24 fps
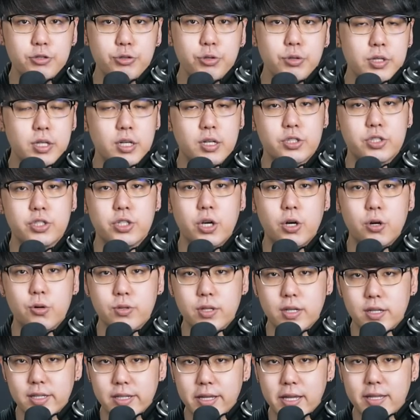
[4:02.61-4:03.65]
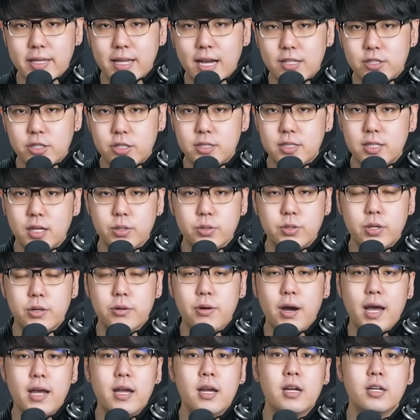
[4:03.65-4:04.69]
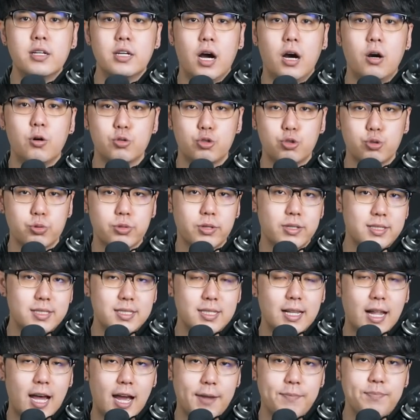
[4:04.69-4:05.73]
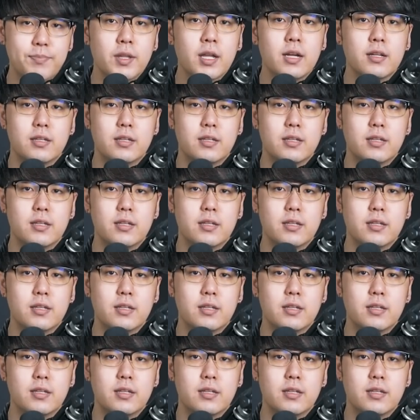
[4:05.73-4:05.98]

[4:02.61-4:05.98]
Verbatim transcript: 去壳之后呢，碾压成小碎块，然后储存起来。